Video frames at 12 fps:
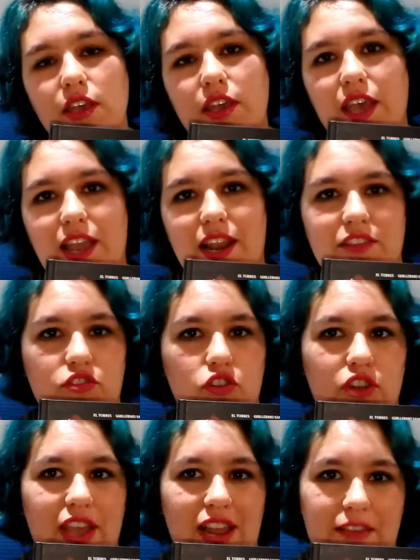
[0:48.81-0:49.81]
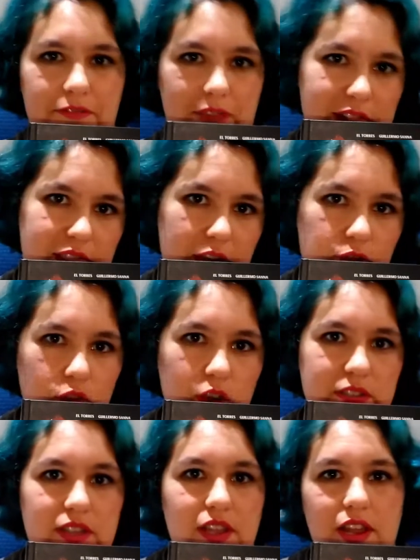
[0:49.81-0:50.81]
que la historia le falta
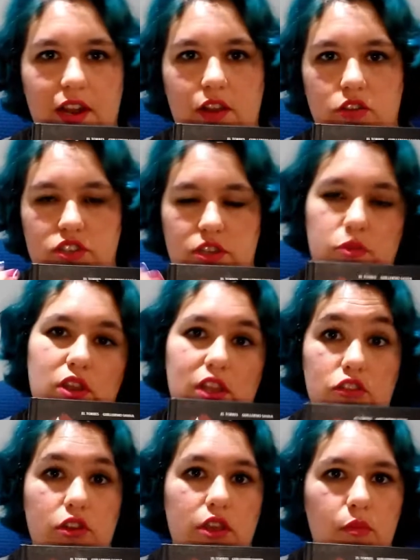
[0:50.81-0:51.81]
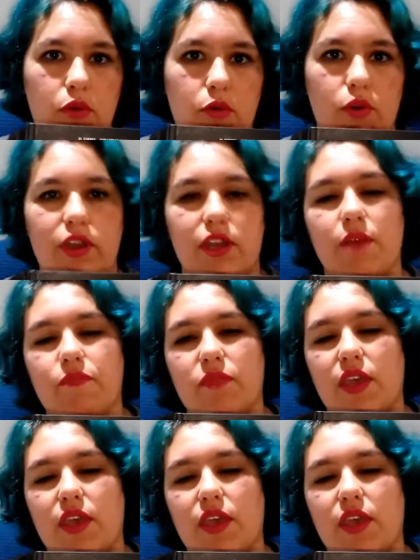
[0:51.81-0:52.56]
fuerza, el concepto de la historia es muy buena,